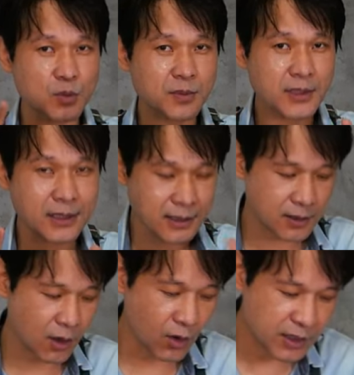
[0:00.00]
좀
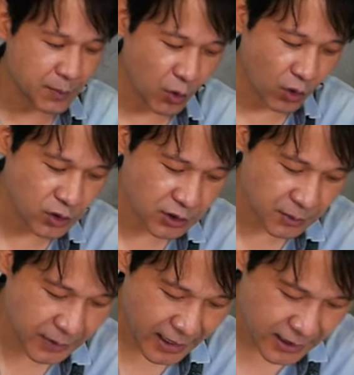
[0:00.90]
기본
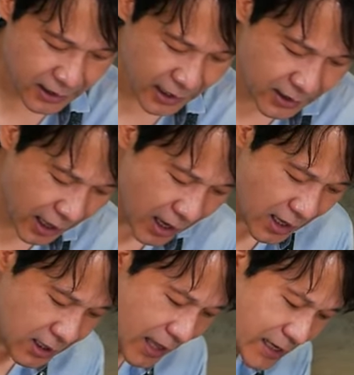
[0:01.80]
원형처럼 타이트하게 했는데
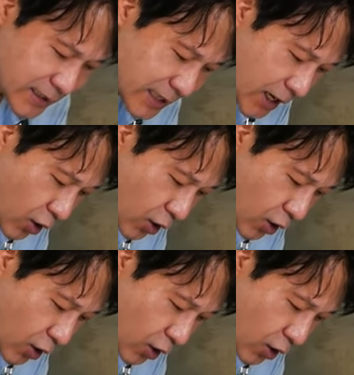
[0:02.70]
살짝